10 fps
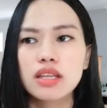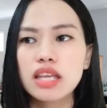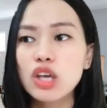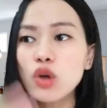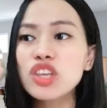
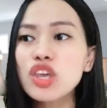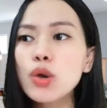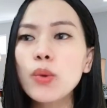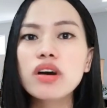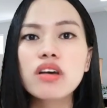thì có
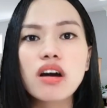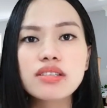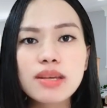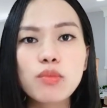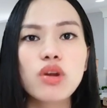nhiều người hơn
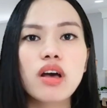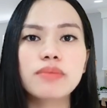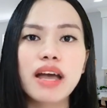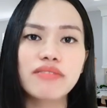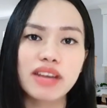sẽ muốn hợp
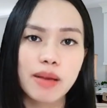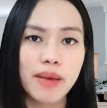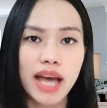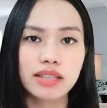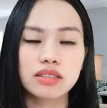tác với các bạn.